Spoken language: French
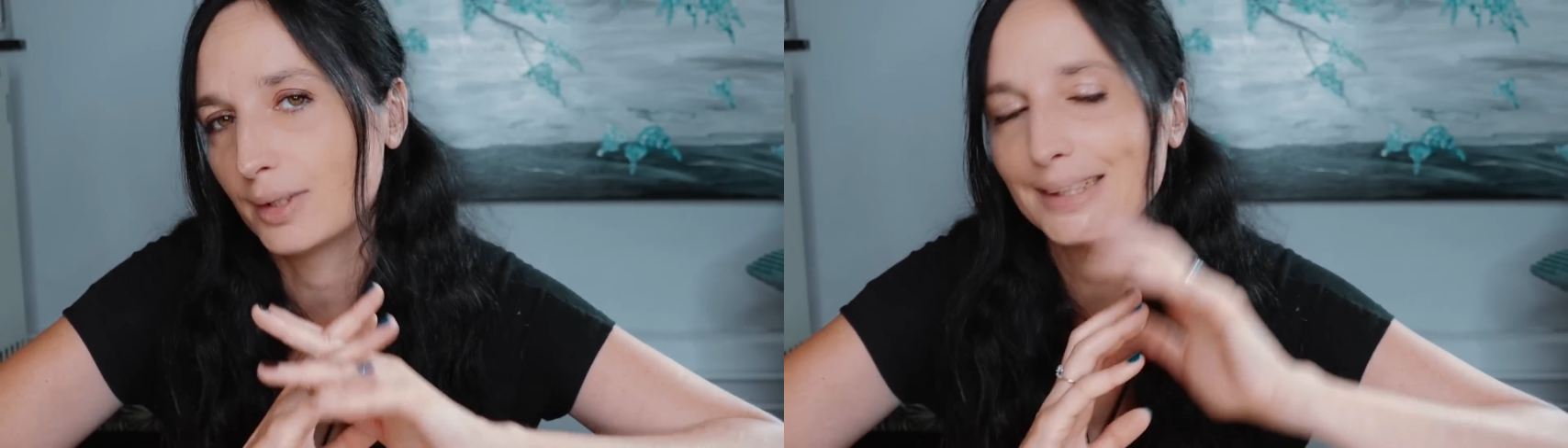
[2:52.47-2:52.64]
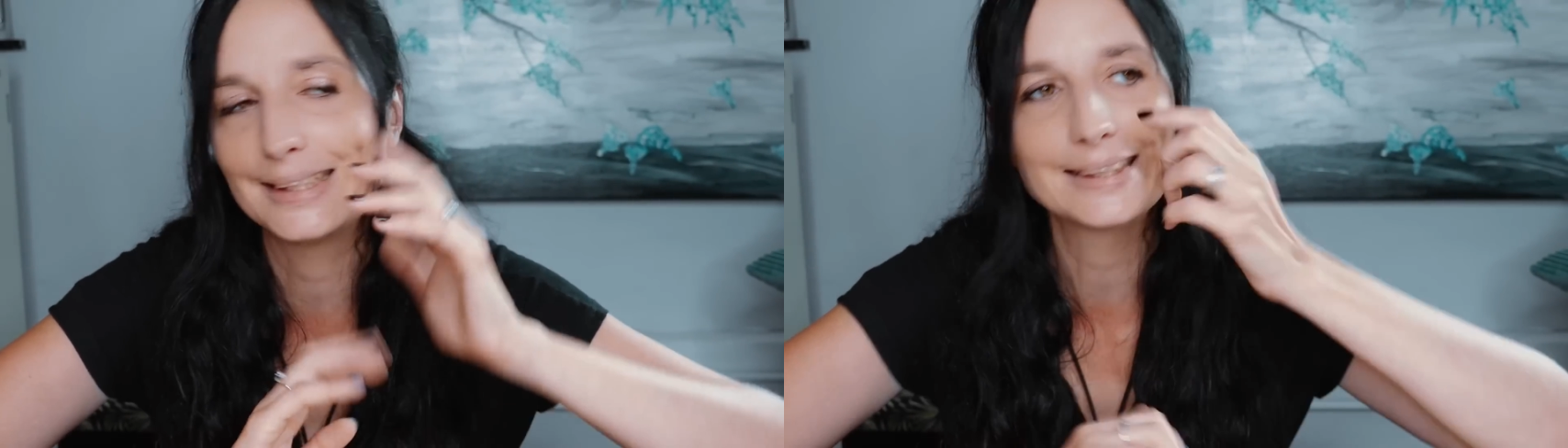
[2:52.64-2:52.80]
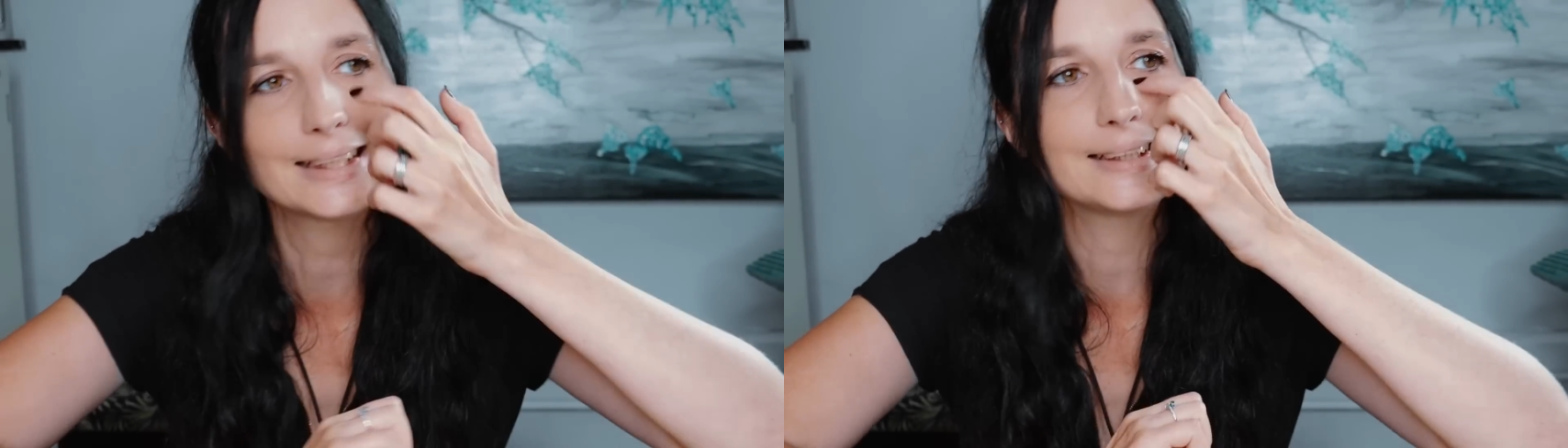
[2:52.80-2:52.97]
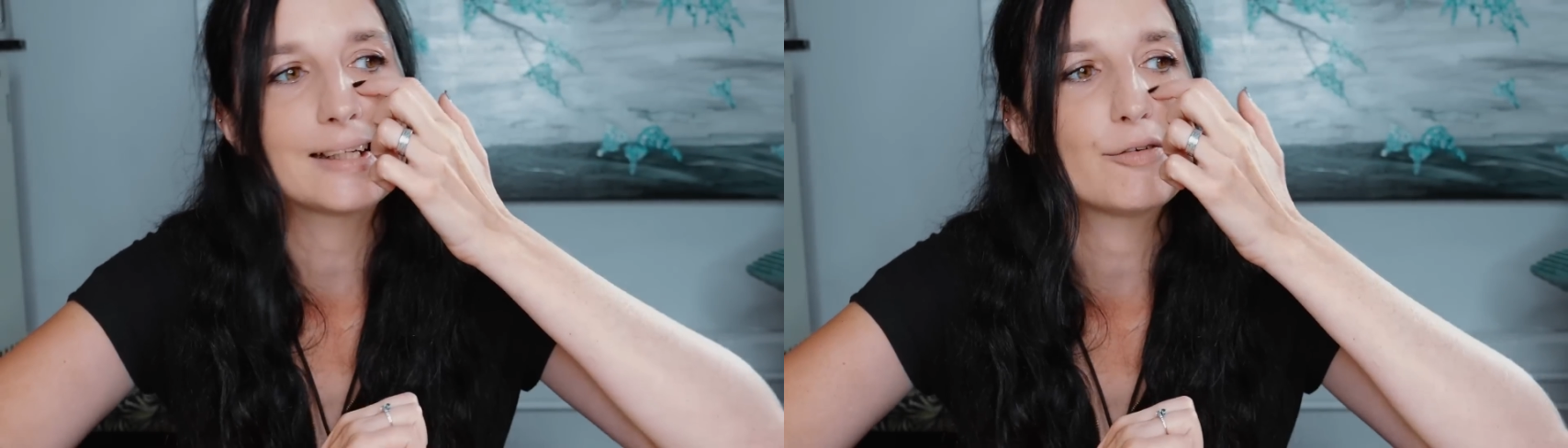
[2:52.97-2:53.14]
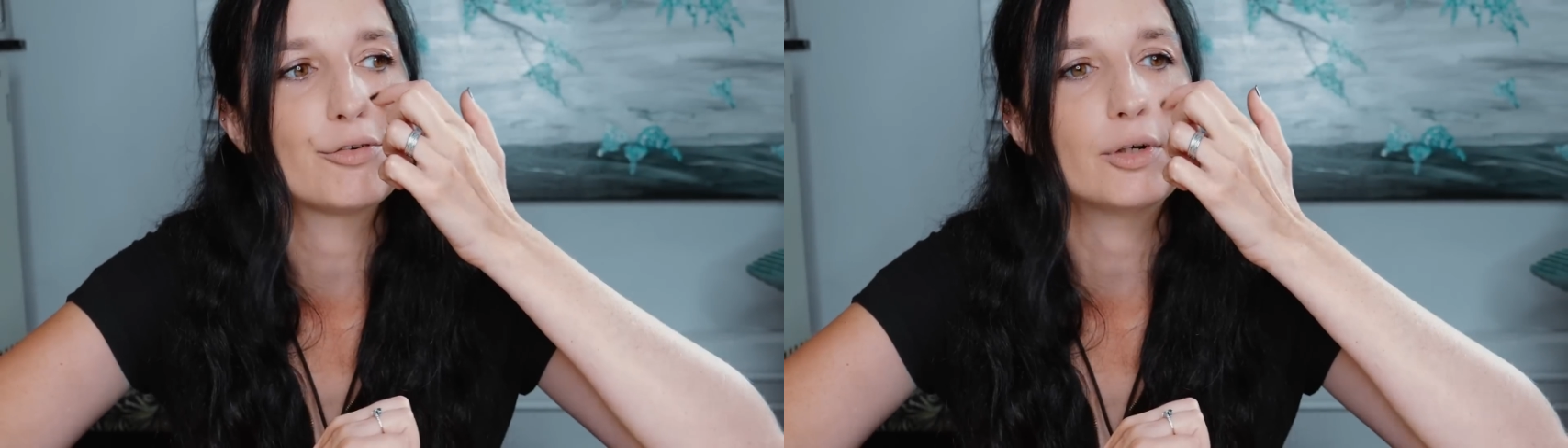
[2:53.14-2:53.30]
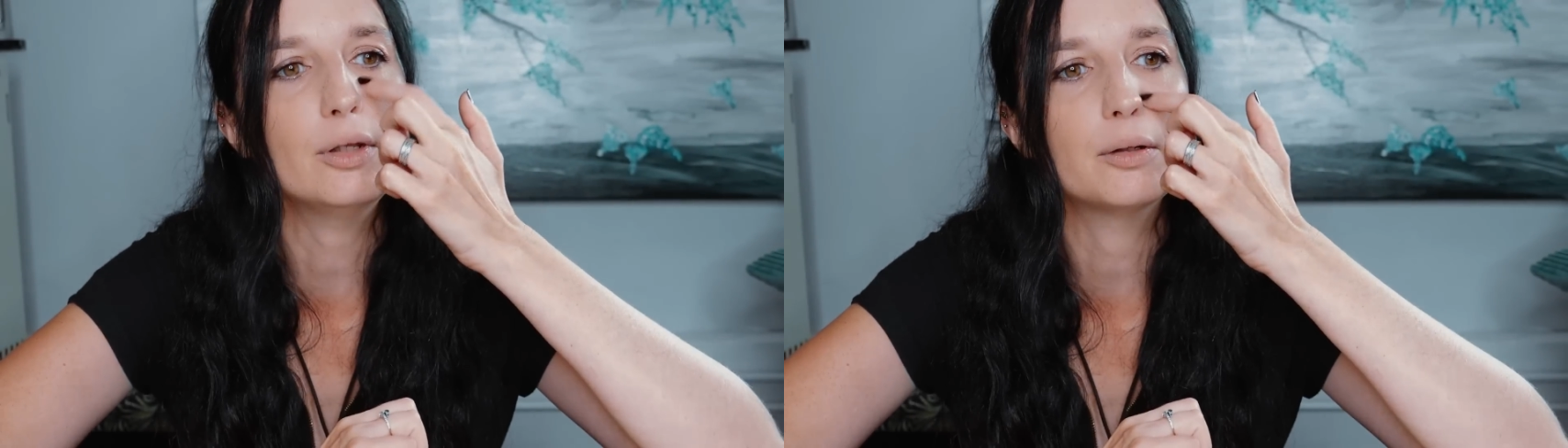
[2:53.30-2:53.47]
c'est très très
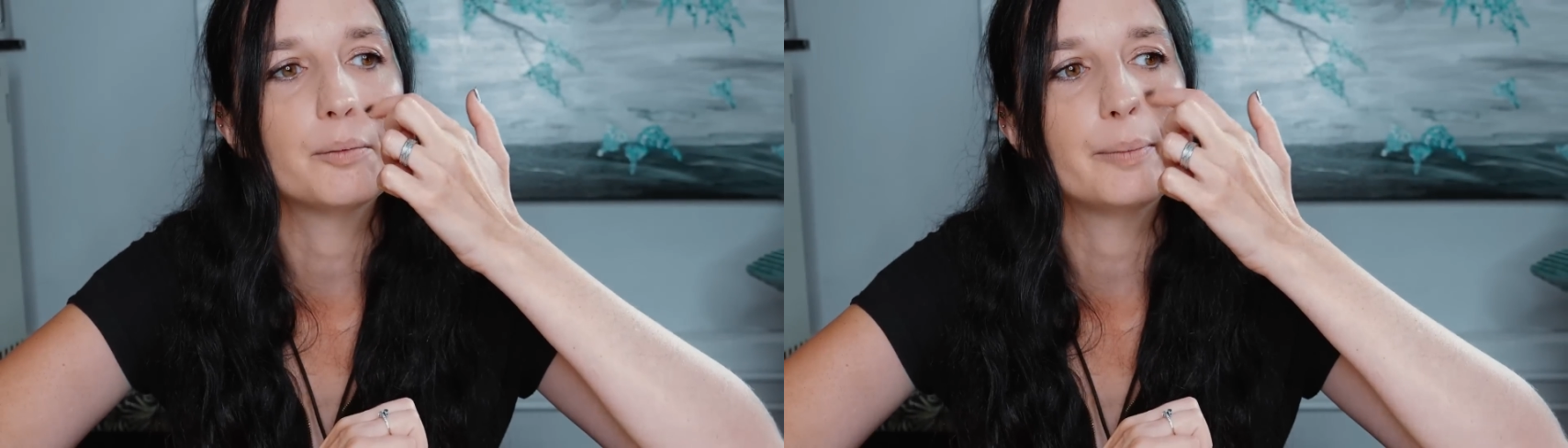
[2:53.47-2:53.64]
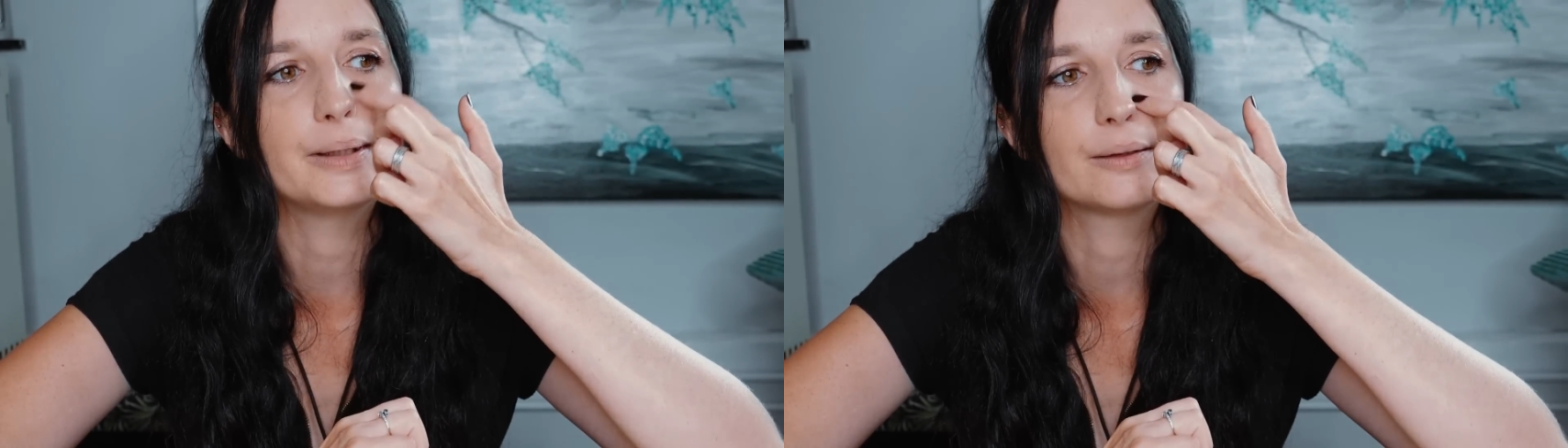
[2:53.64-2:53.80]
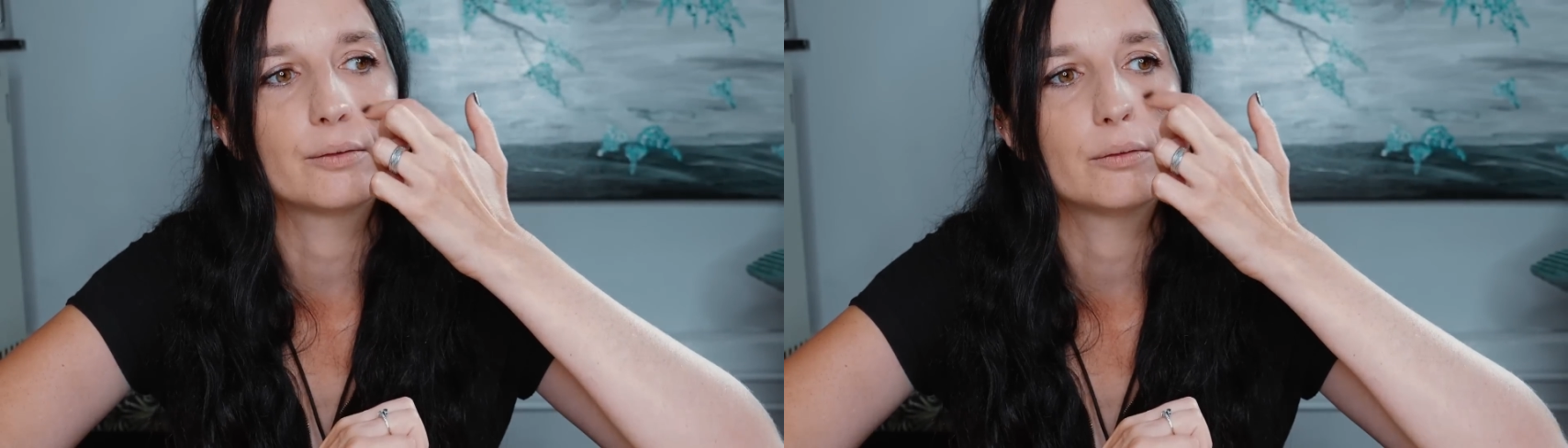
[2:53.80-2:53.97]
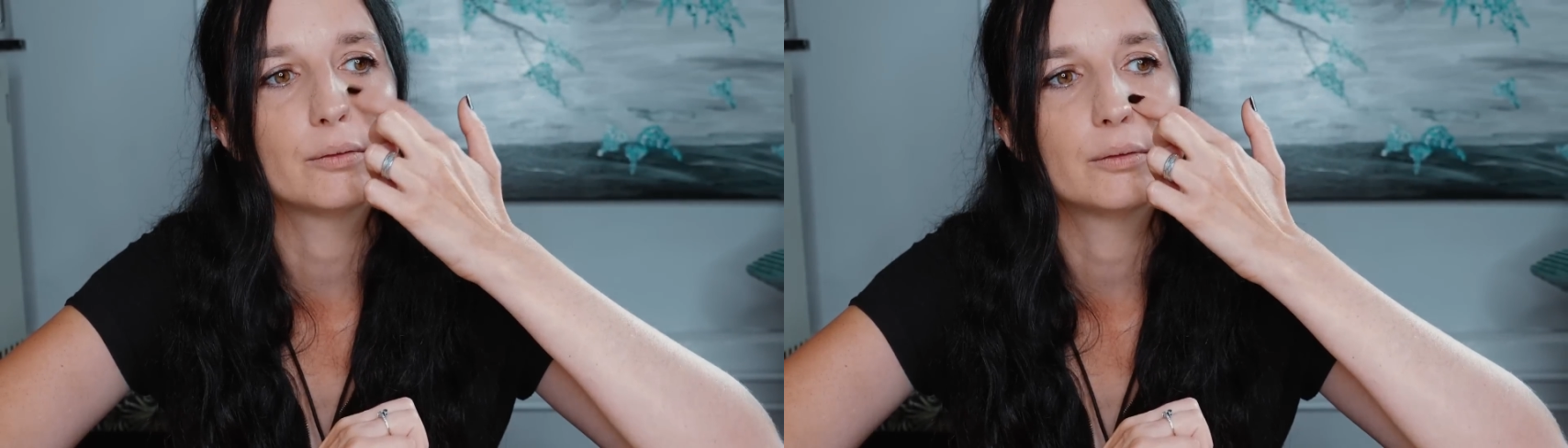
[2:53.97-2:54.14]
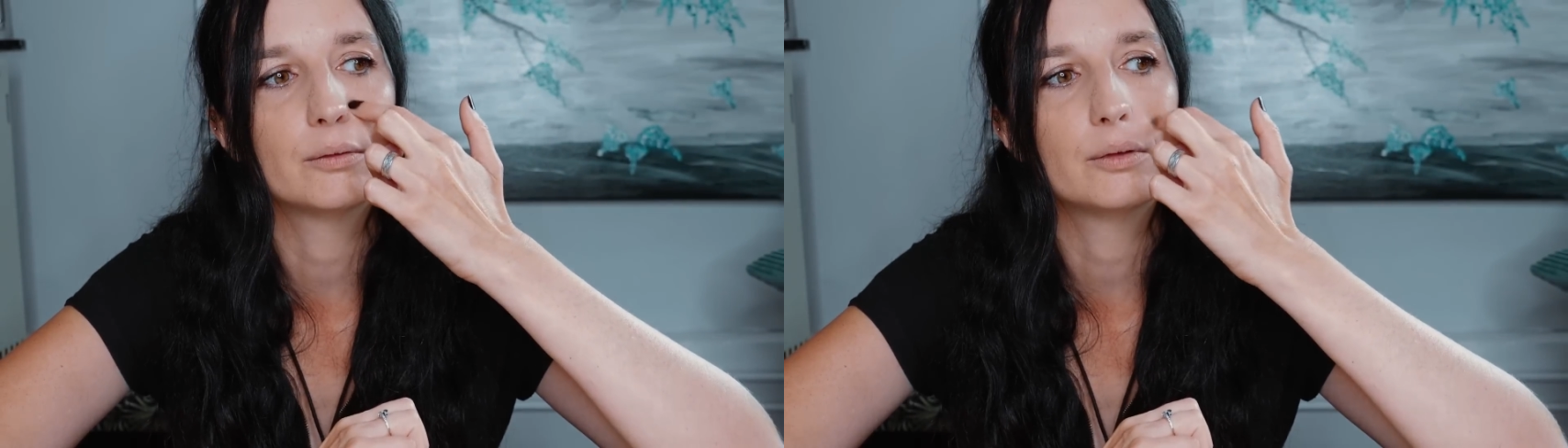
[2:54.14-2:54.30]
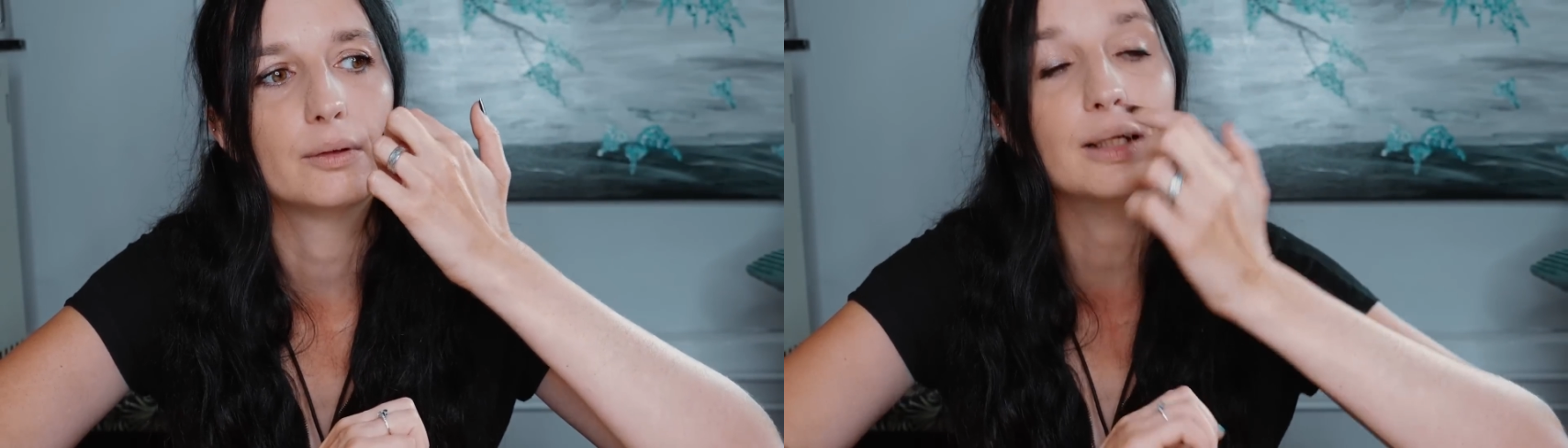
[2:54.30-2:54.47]
fun parce
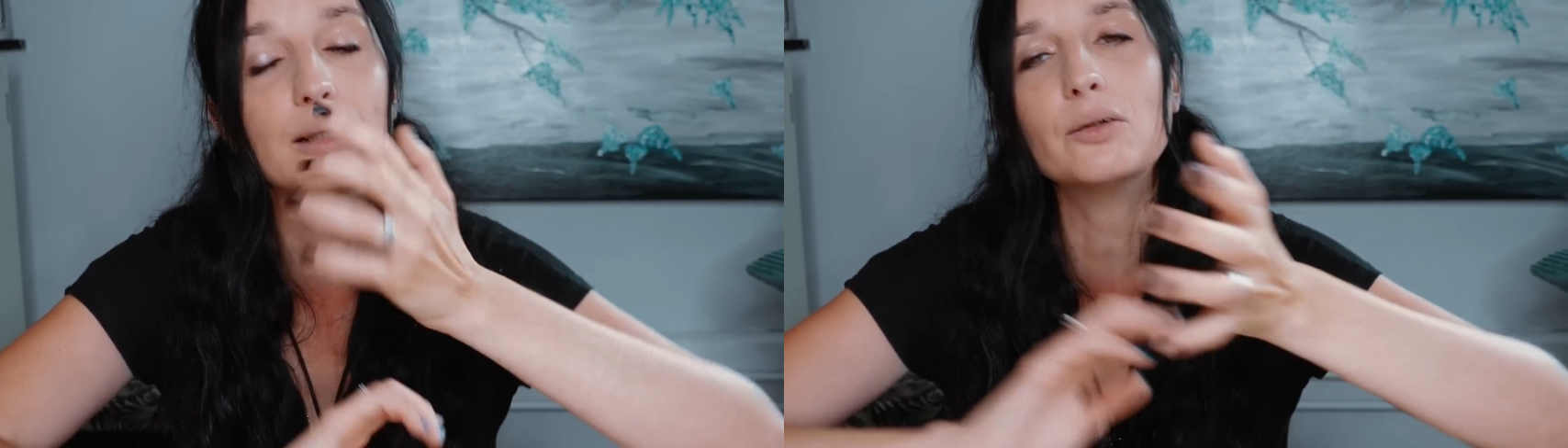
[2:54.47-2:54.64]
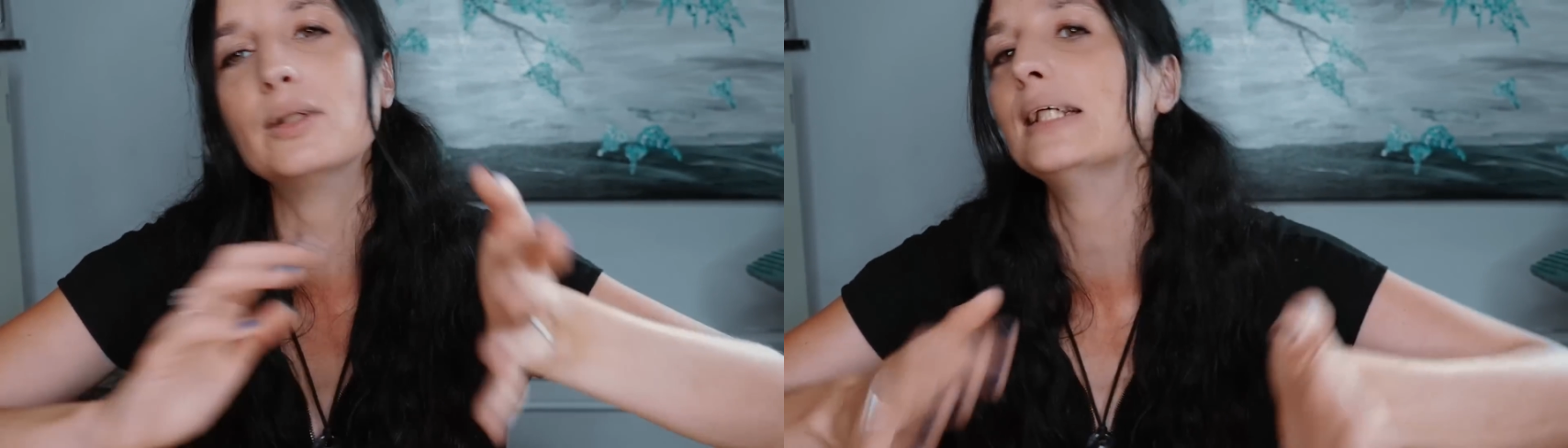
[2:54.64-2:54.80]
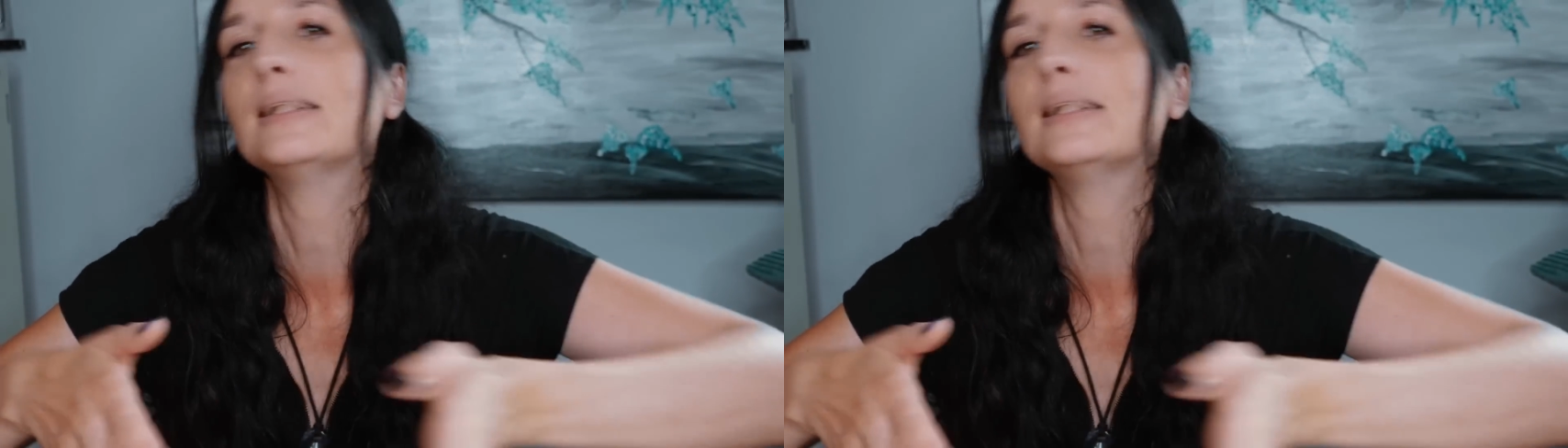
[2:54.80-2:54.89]
que d'un côté